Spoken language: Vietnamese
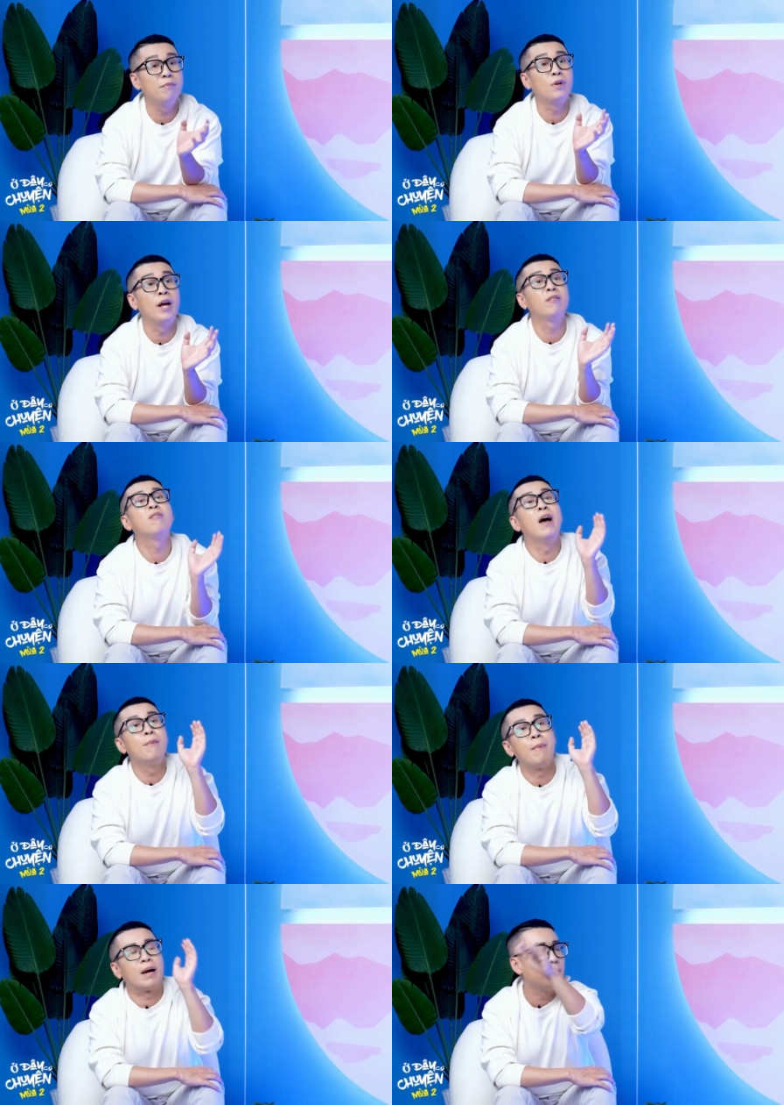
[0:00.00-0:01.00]
để để,
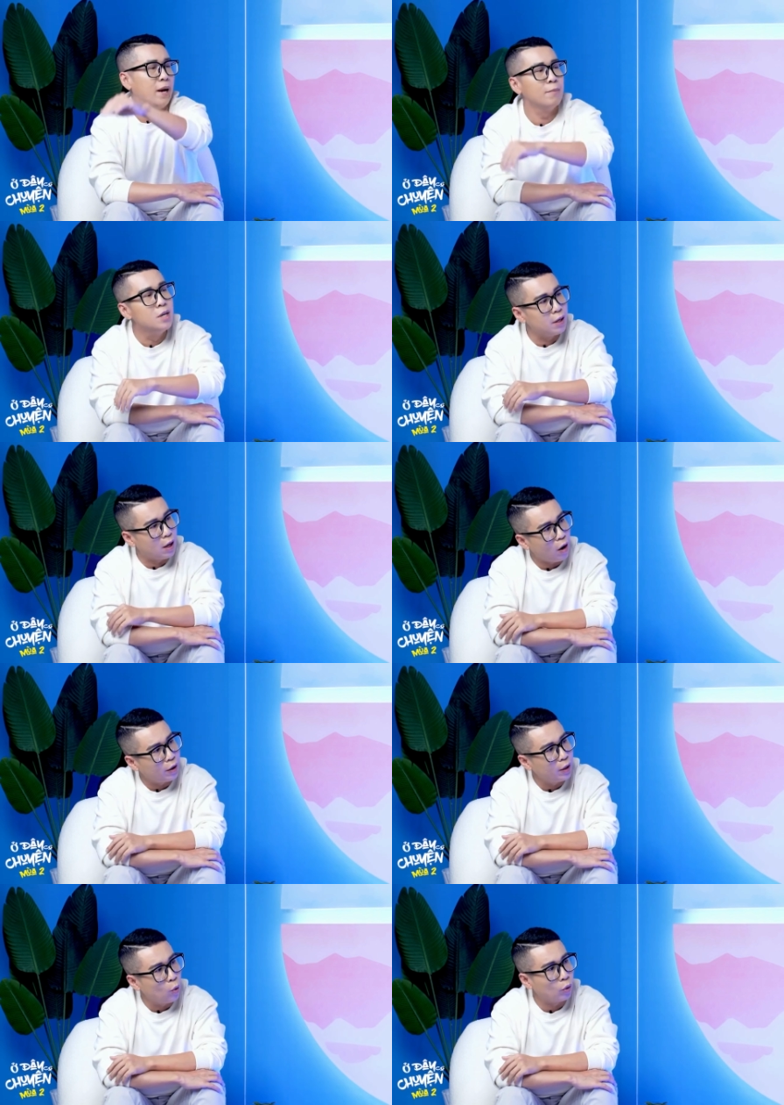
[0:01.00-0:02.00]
để mạnh mẽ bước ra
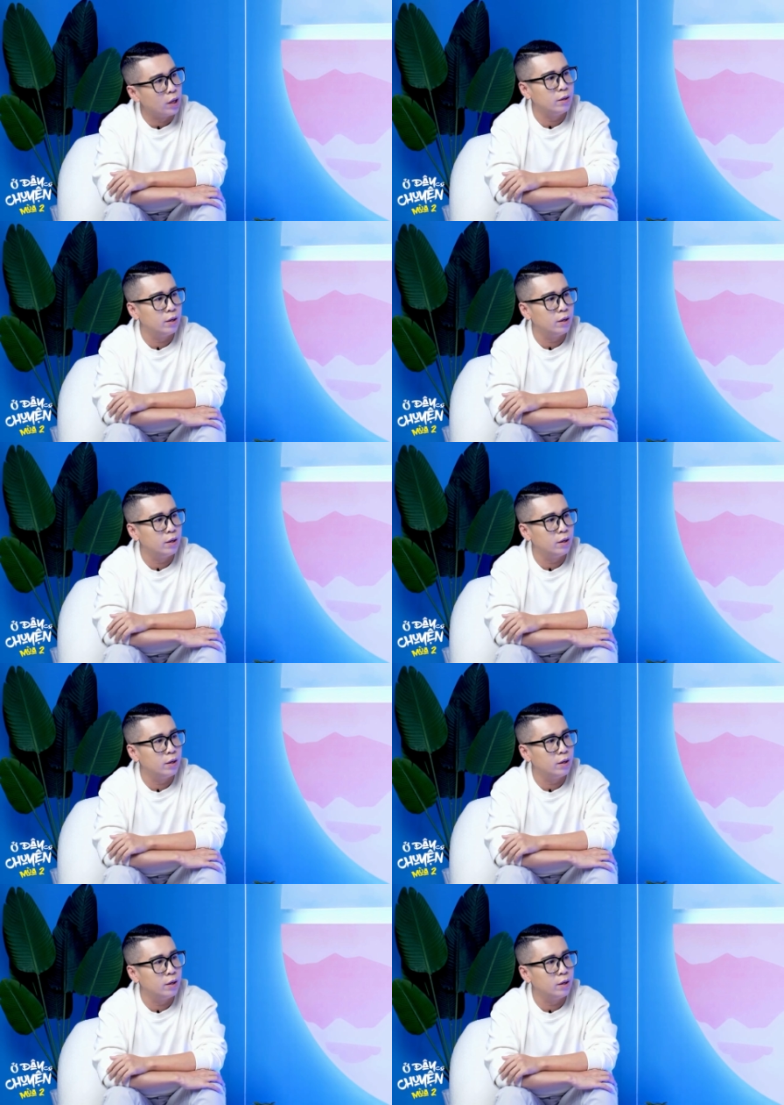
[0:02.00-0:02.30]
khỏi cái cuộc